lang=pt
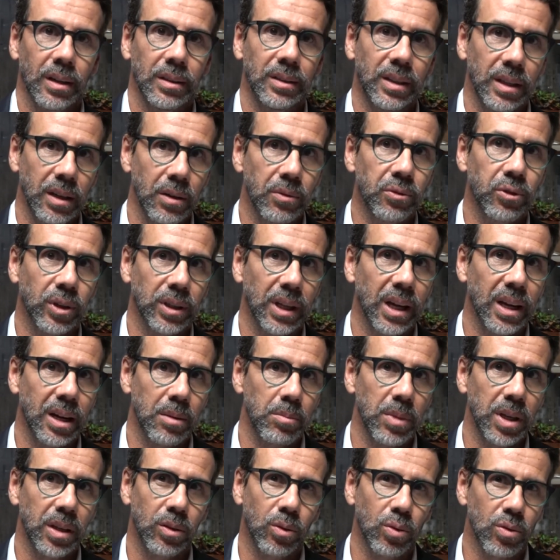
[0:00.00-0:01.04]
Devo
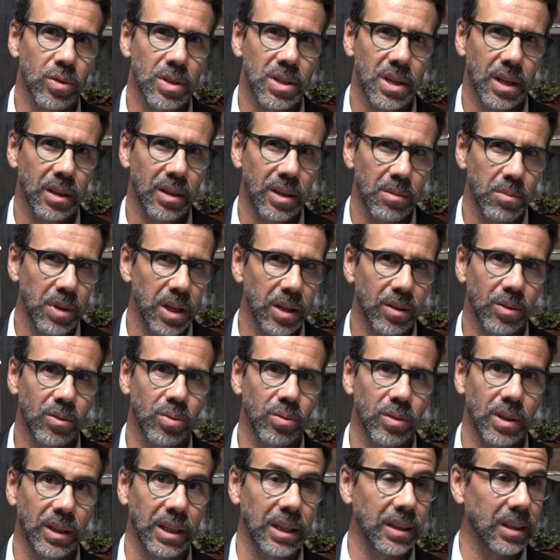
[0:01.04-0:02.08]
claramente um
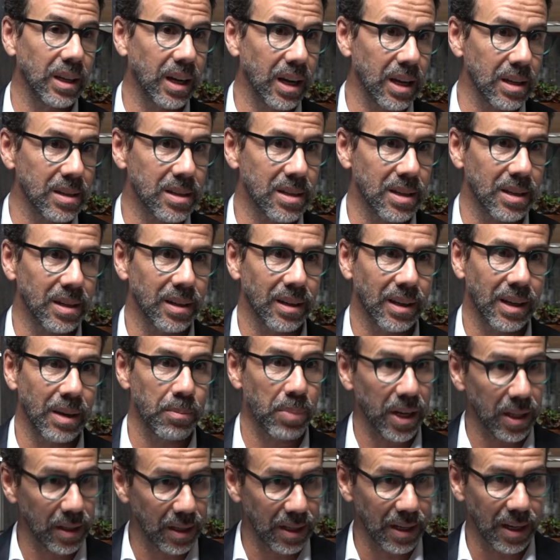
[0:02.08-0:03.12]
sentimento de liderança que
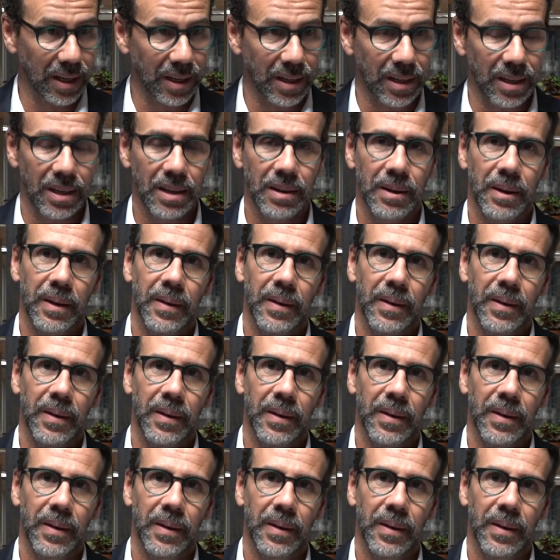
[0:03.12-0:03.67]
aprendi aqui.